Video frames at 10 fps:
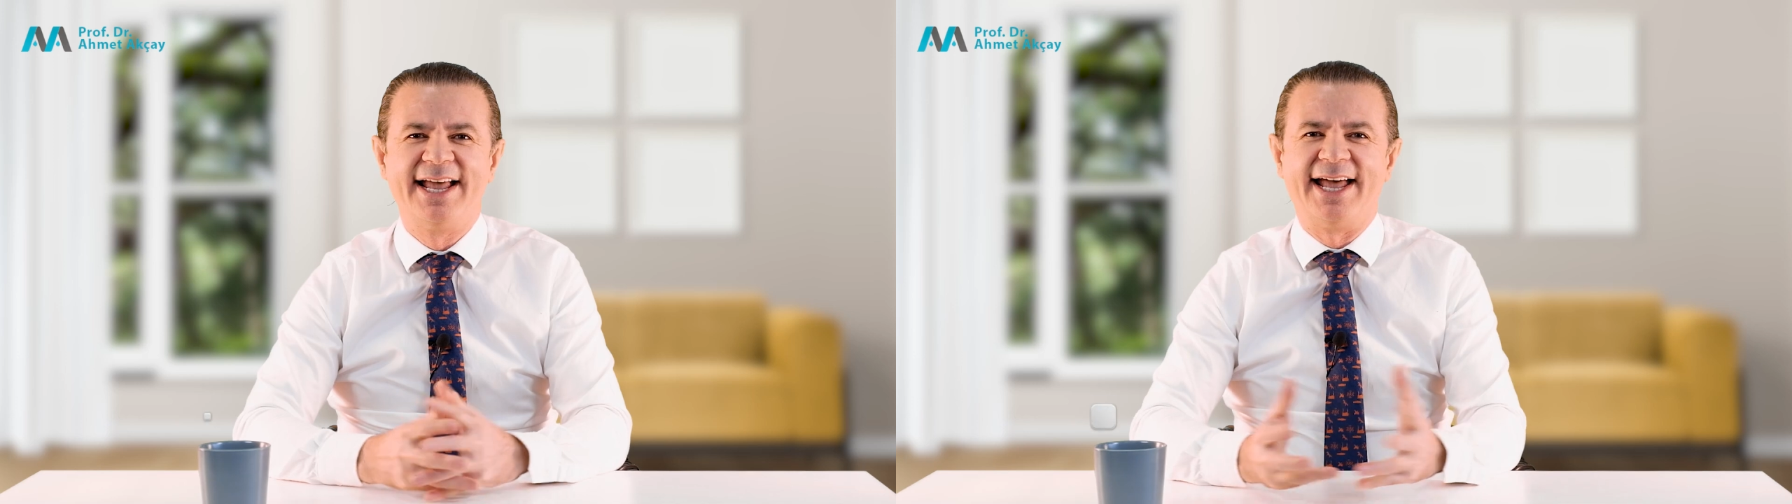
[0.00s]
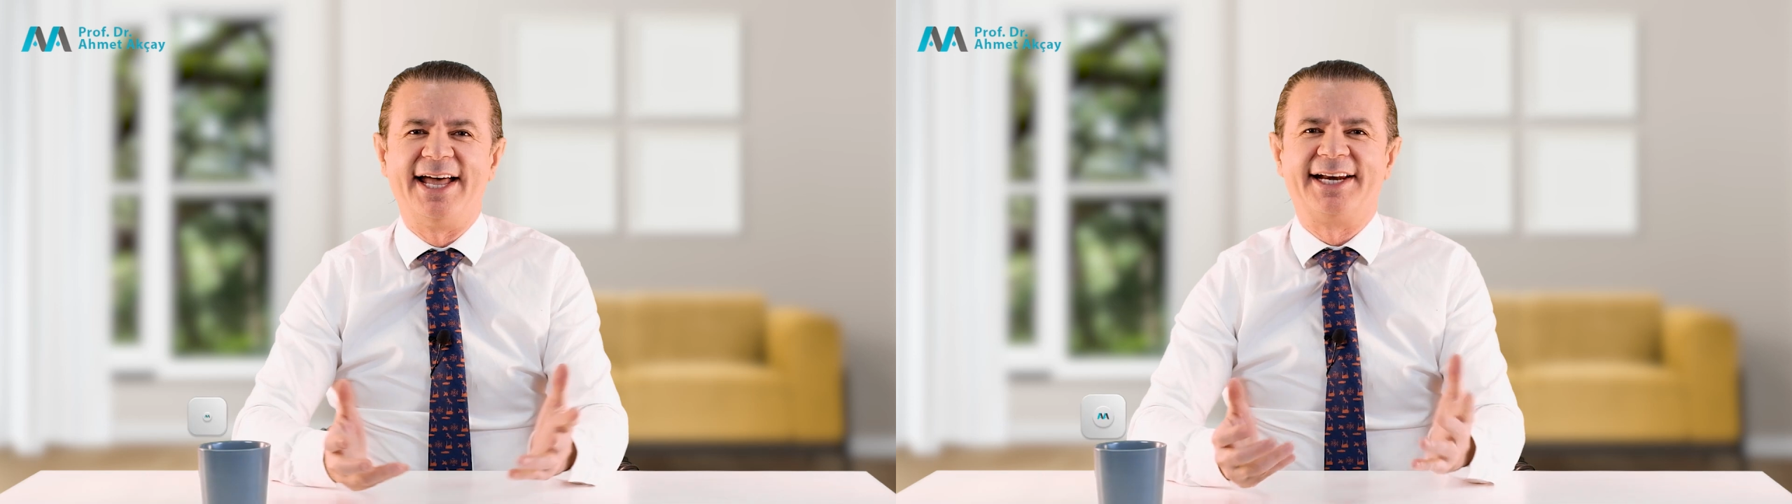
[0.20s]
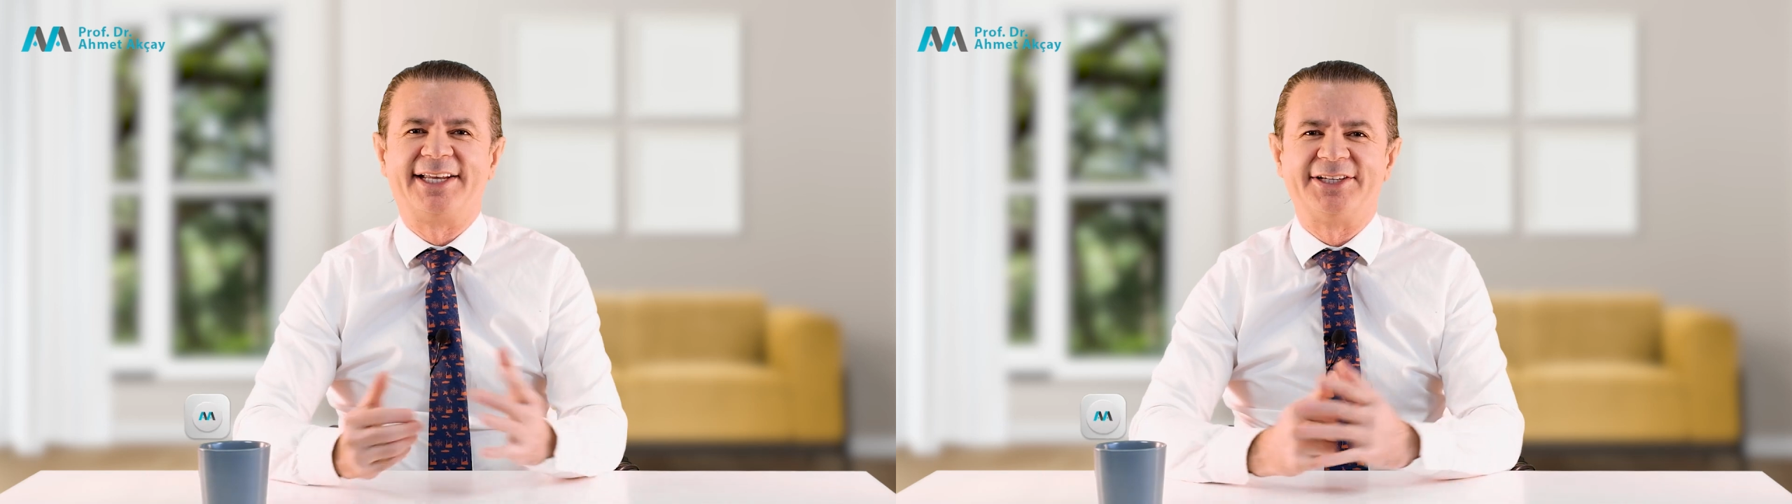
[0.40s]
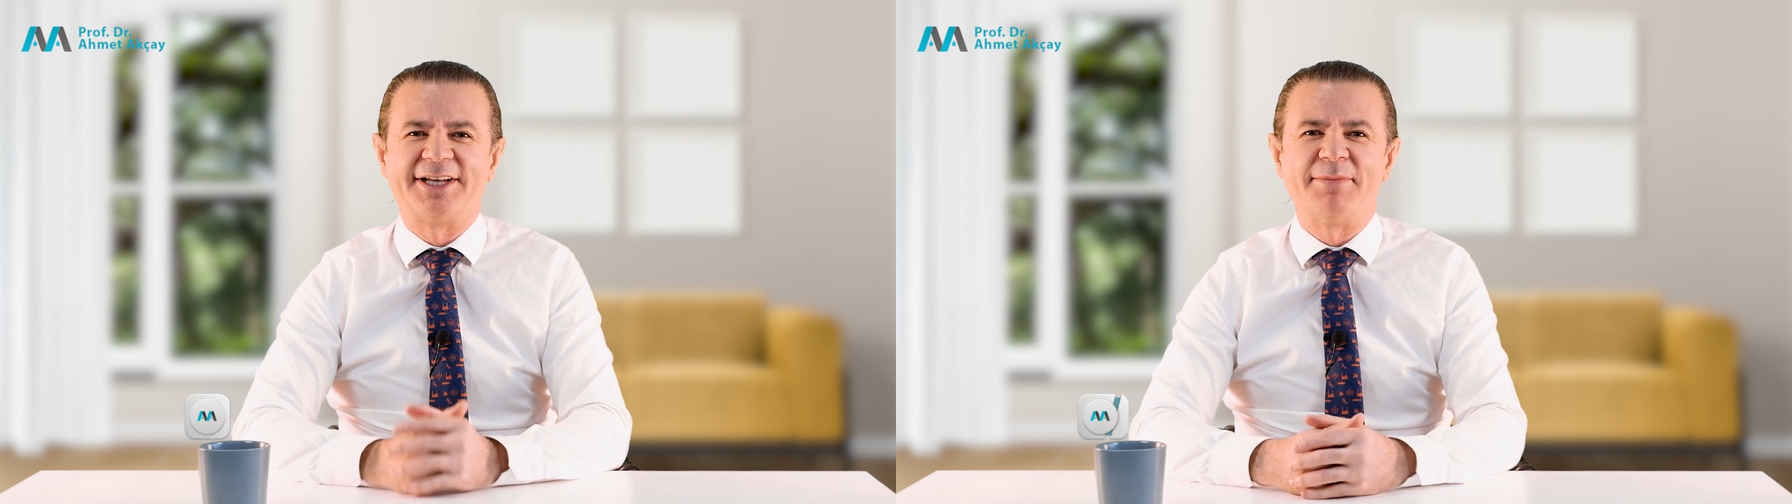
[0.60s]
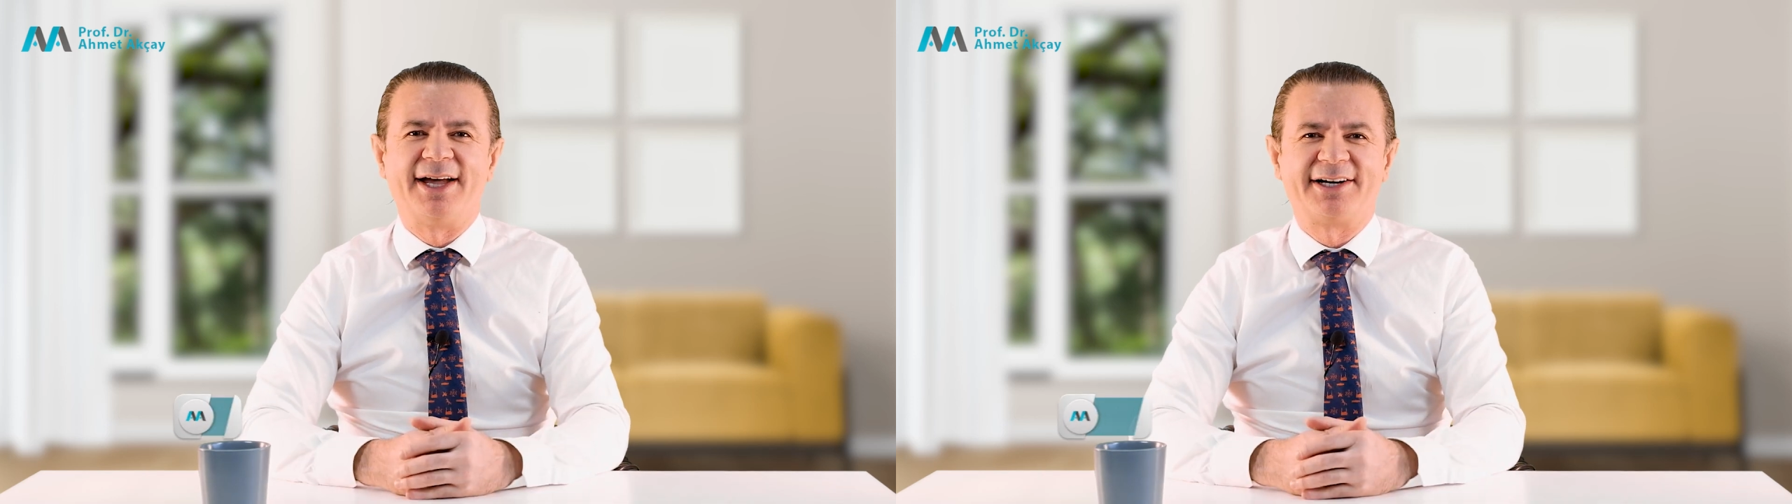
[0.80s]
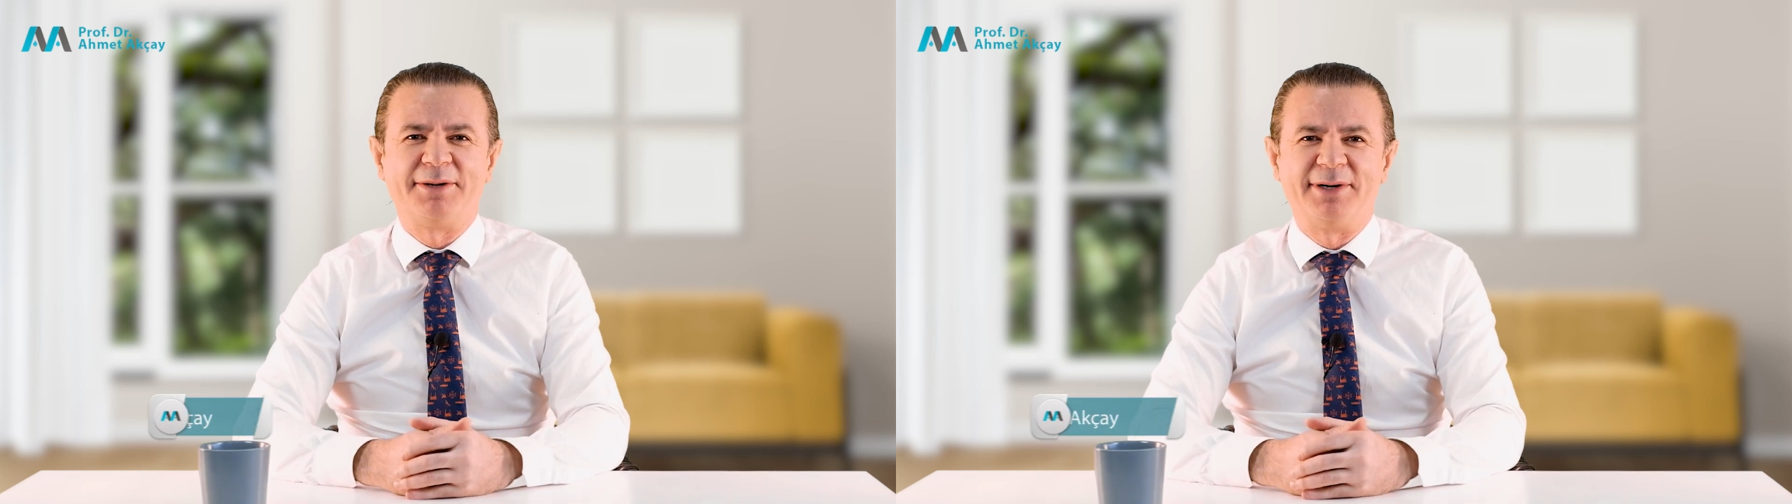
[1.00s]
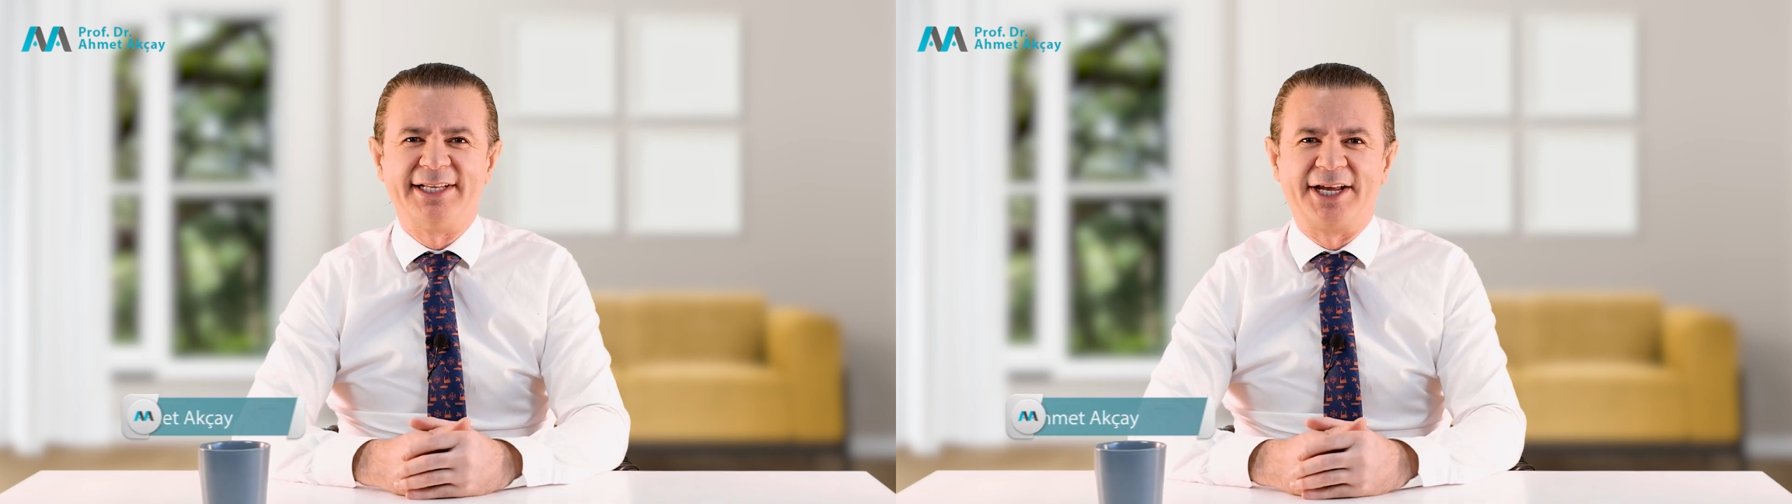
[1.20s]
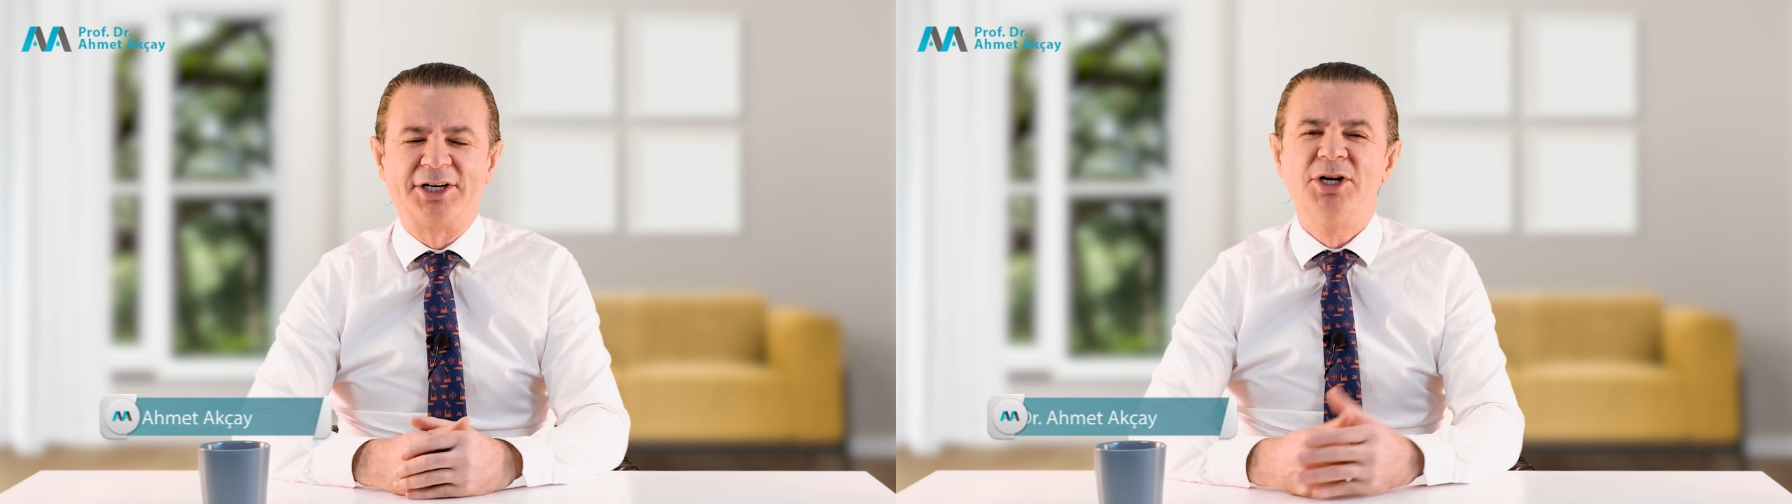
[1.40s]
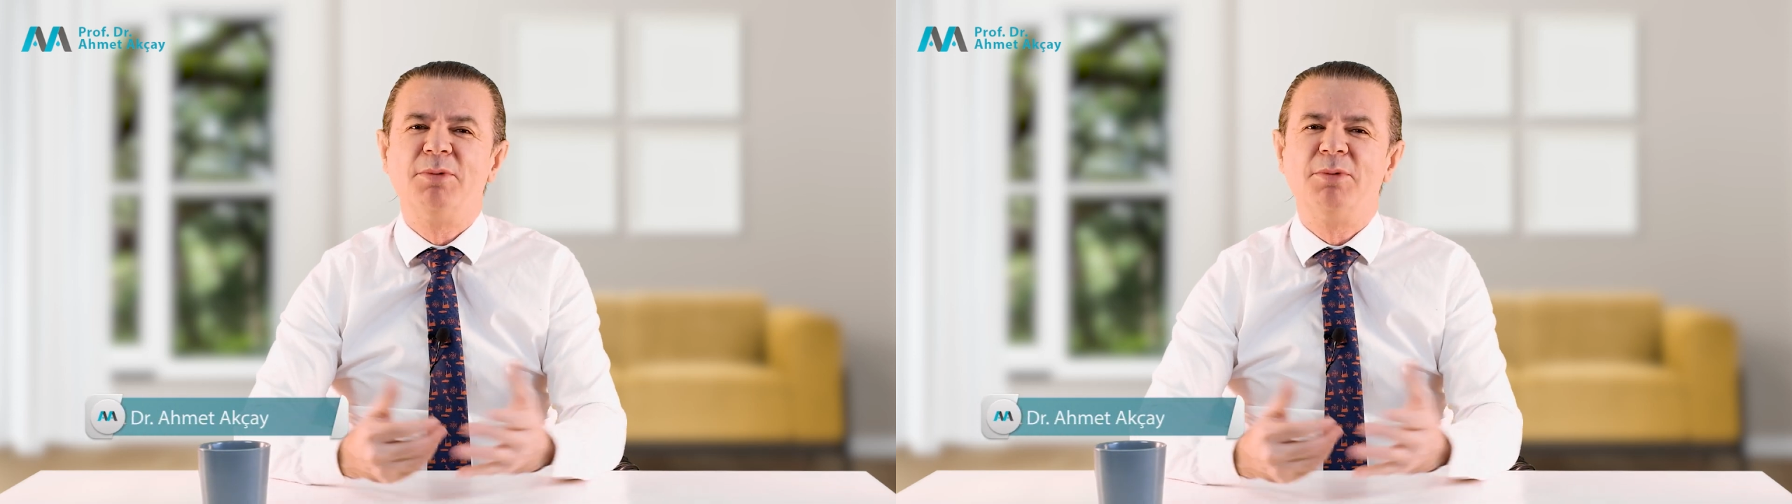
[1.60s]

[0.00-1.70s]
Herkese merhabalar.